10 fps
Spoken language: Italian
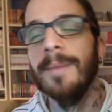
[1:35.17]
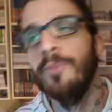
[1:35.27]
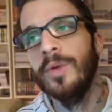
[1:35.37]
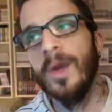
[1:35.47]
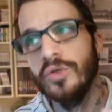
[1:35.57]

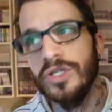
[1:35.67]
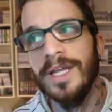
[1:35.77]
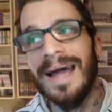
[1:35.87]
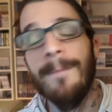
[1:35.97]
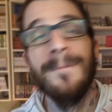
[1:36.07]
più che a
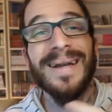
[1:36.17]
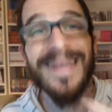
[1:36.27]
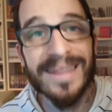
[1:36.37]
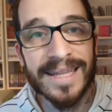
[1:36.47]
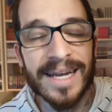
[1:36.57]
uccidere, a
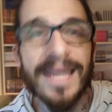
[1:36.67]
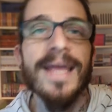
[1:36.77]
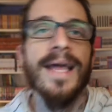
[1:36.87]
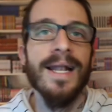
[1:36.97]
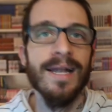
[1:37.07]
prendere
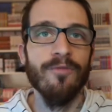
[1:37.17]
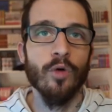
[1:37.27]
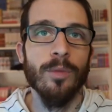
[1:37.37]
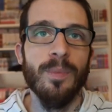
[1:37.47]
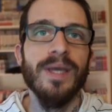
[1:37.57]
la
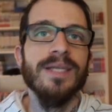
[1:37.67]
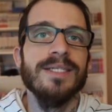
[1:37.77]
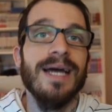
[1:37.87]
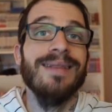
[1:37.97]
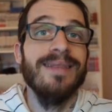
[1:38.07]
volpe che
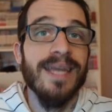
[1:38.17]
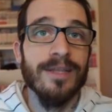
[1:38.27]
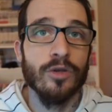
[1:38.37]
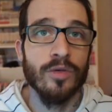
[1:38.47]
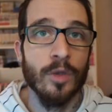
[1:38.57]
sta
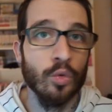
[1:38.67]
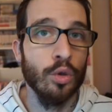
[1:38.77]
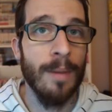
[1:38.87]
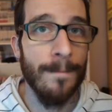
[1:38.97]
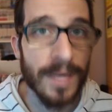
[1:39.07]
dentro Naruto
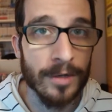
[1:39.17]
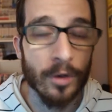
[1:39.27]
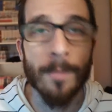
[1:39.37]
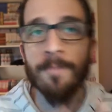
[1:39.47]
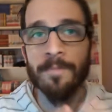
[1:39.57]
bambino.